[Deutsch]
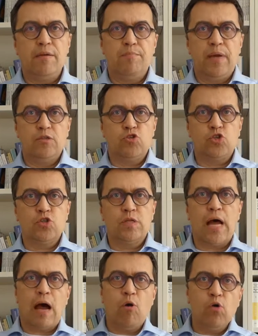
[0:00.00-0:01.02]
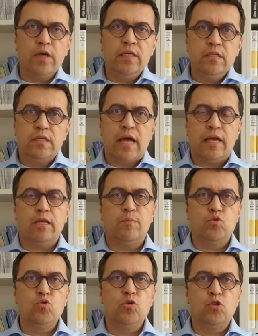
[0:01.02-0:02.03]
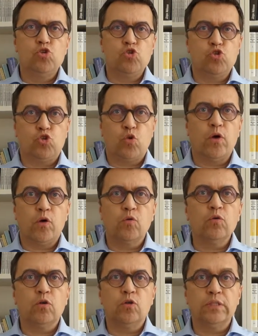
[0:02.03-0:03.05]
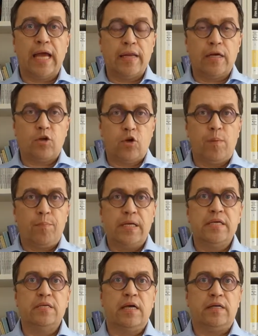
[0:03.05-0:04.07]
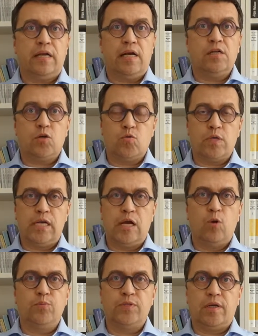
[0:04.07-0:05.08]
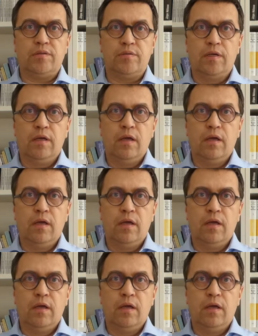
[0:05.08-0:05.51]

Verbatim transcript: im Menschen auch hinter einer psychischen Störung oder einer körperlichen Erkrankung geglaubt hat.